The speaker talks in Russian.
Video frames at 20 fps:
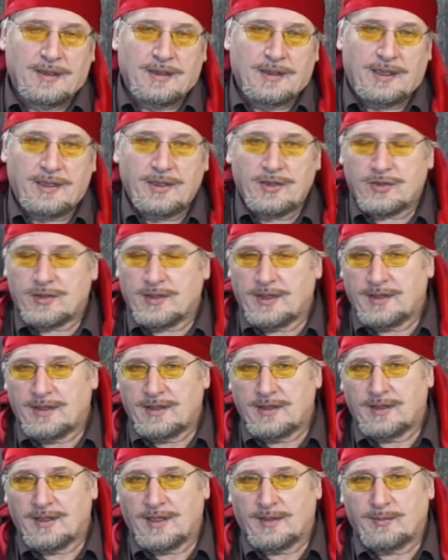Конечно,
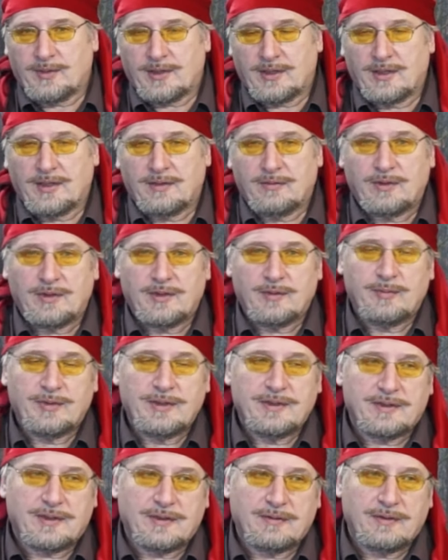такие камеры довольно
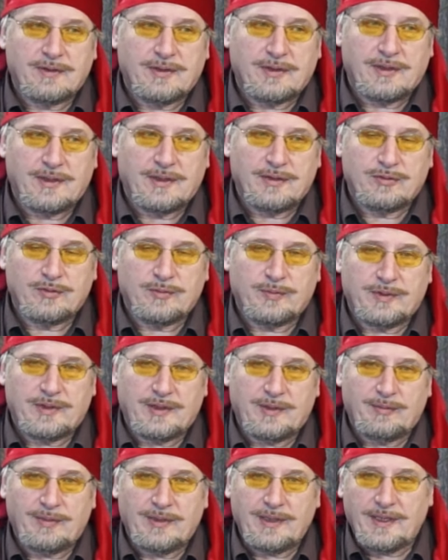быстро вышли из
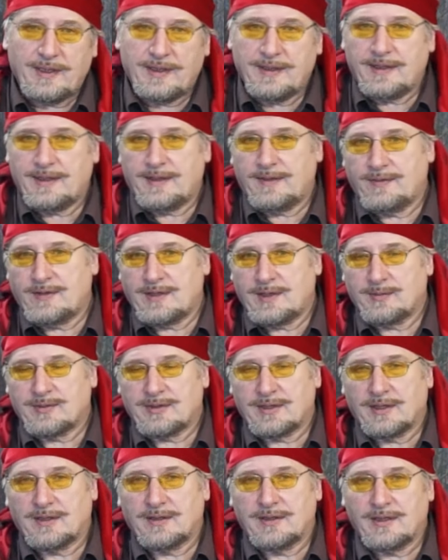употребления, и всем
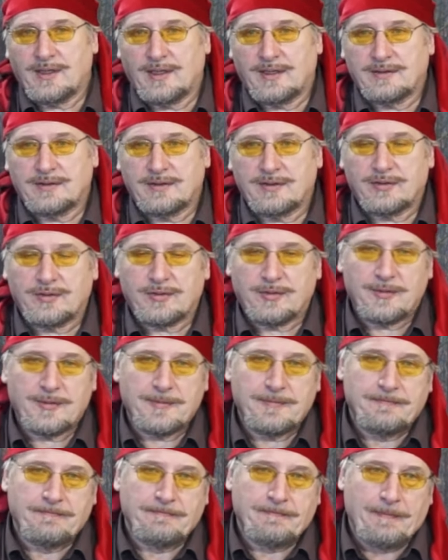стало ясно,
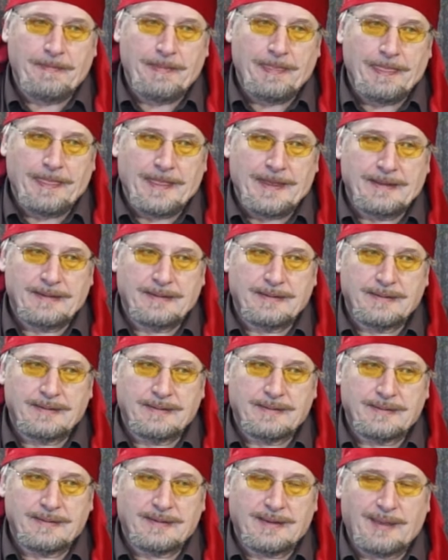что э,
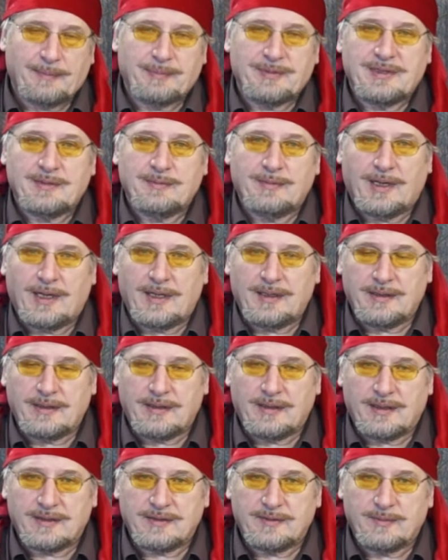
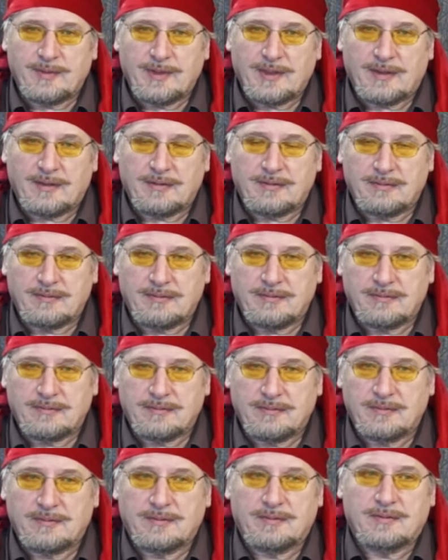оптимальный размер,
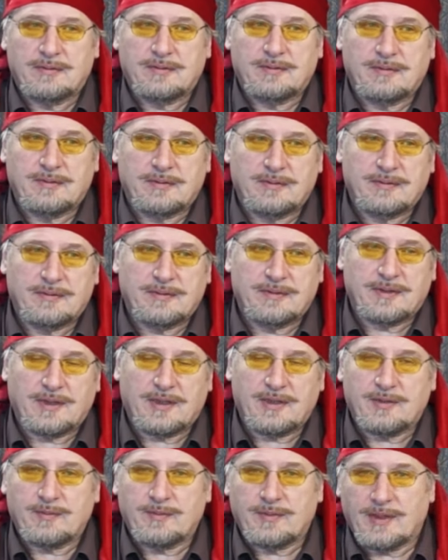э,
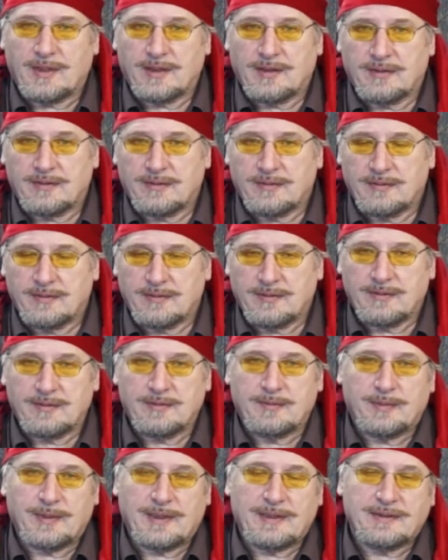скажем так,
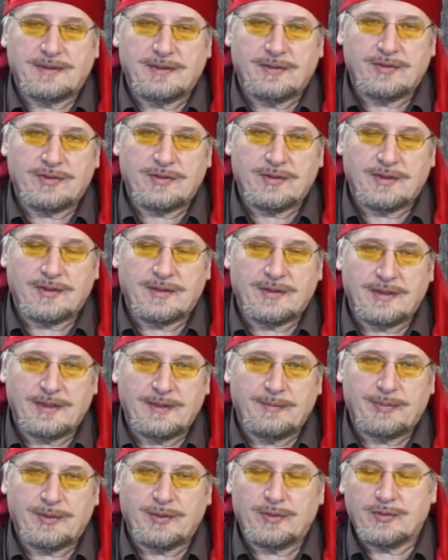Э, пластиночных
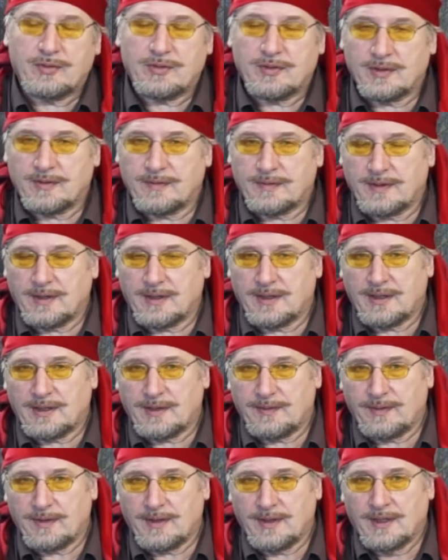и пленочных
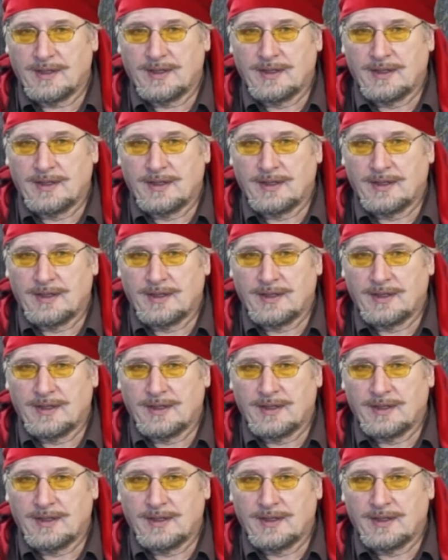фотографий,